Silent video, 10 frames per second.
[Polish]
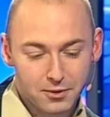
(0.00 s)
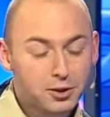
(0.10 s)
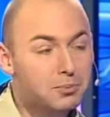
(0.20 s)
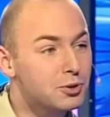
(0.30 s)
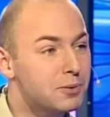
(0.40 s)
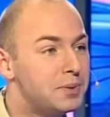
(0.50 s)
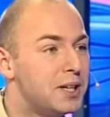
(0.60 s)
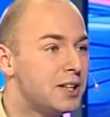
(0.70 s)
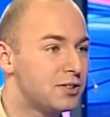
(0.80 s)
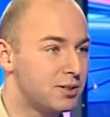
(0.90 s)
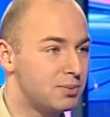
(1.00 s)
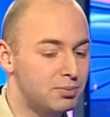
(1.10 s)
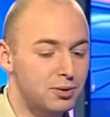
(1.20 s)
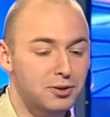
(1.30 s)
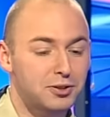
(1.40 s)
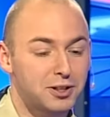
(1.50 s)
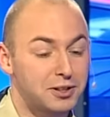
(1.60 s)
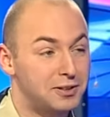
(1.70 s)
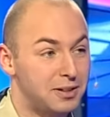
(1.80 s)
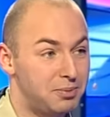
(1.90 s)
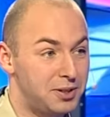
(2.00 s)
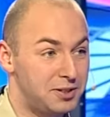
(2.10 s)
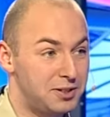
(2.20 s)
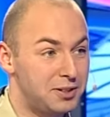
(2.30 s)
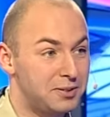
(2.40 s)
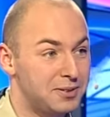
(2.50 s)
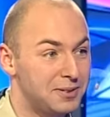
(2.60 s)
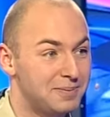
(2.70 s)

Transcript: No to może 5, żeby było też tak jak za 50.